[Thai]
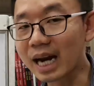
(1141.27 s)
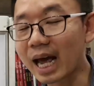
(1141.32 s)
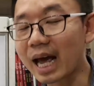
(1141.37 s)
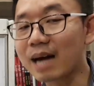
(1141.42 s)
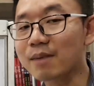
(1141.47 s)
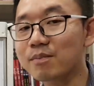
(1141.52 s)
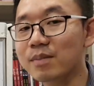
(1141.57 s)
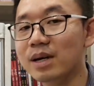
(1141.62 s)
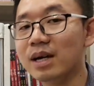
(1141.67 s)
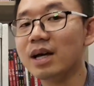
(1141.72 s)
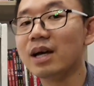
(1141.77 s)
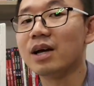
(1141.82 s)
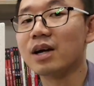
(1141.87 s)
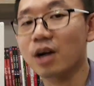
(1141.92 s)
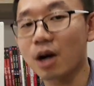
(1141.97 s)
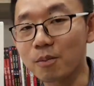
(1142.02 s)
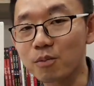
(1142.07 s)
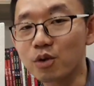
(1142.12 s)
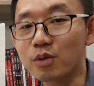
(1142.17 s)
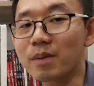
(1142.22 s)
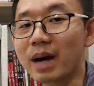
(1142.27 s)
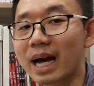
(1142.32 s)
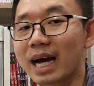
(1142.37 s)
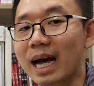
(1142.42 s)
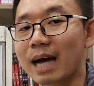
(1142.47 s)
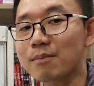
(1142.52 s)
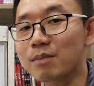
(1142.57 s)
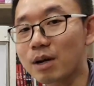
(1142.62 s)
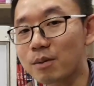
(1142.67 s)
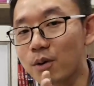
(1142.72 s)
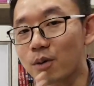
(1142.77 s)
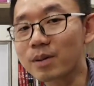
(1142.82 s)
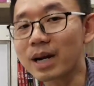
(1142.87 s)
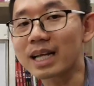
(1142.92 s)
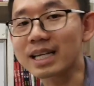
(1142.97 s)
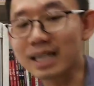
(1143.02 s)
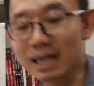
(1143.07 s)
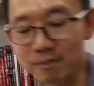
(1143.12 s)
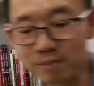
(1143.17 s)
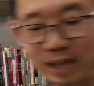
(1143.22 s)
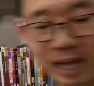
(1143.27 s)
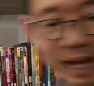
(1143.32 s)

นะครับขอบคุณมากครับแล้วพบกันค